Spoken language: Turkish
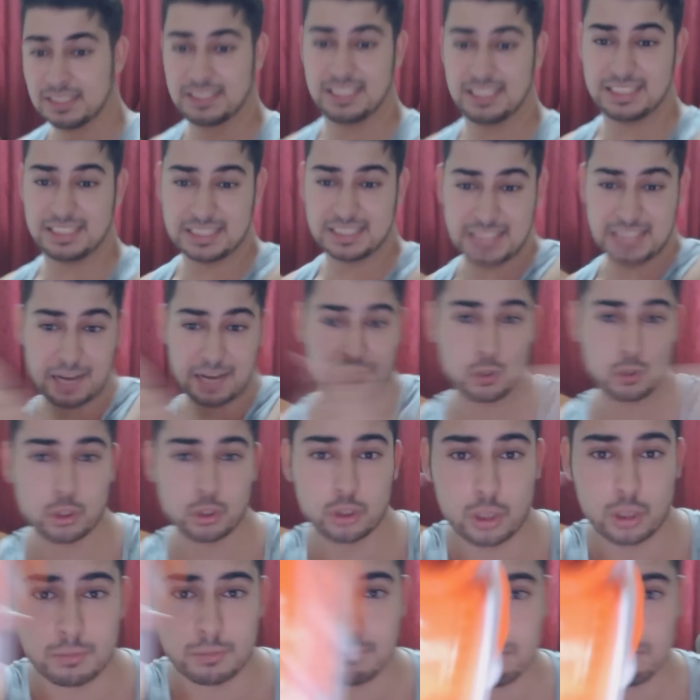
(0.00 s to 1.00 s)
Sizi de
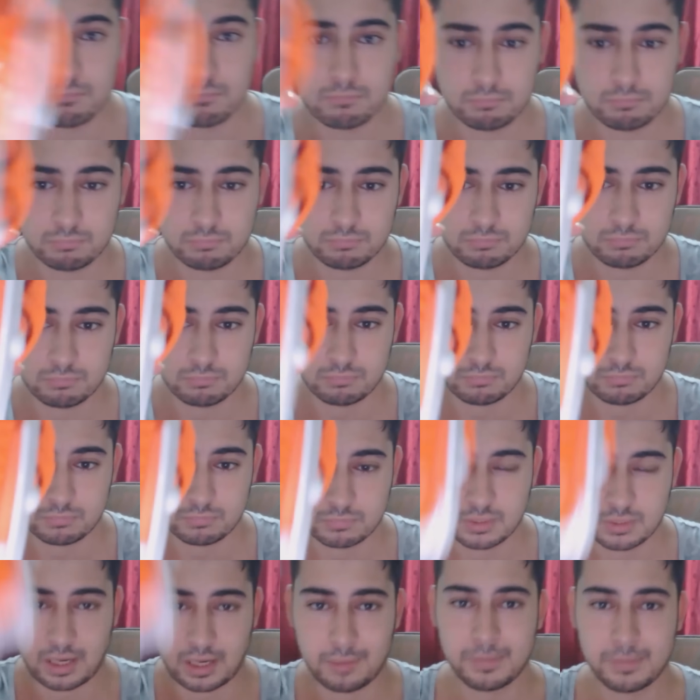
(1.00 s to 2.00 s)
vururum!
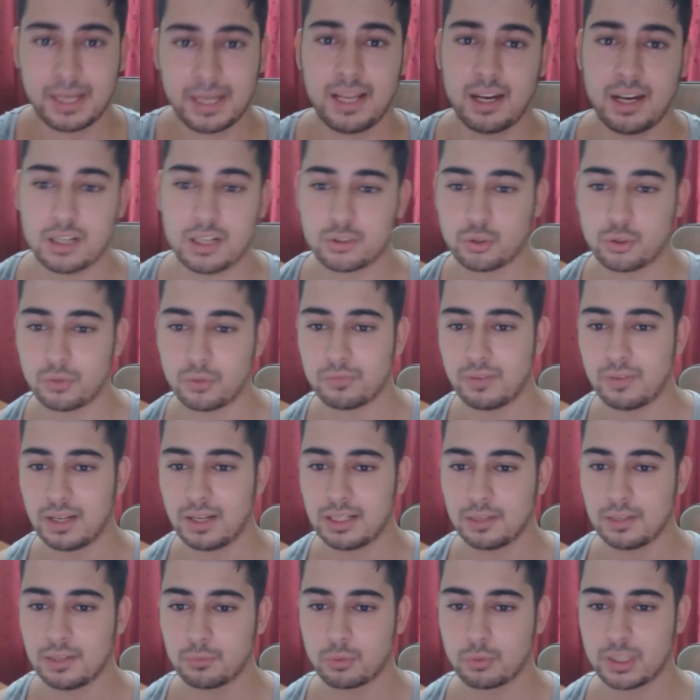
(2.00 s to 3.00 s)
Kameraya acıyorum var ya
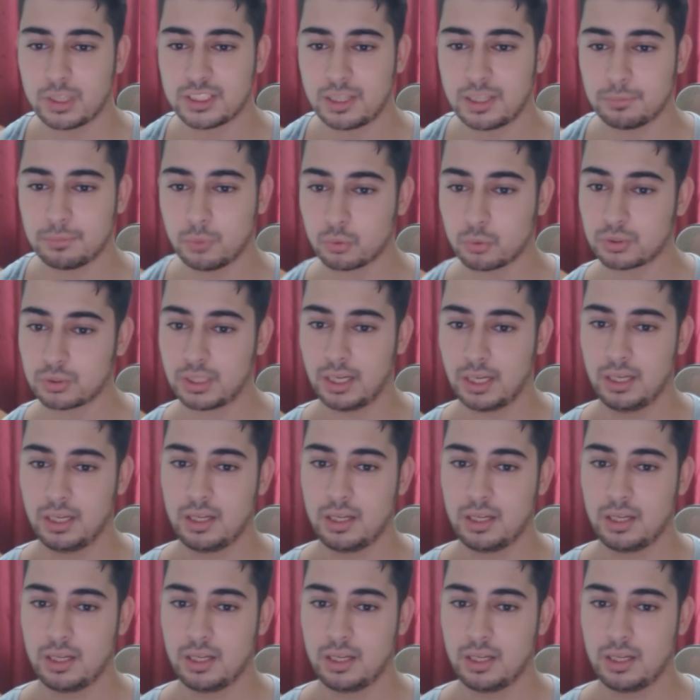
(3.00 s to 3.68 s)
vuracağım yoksa.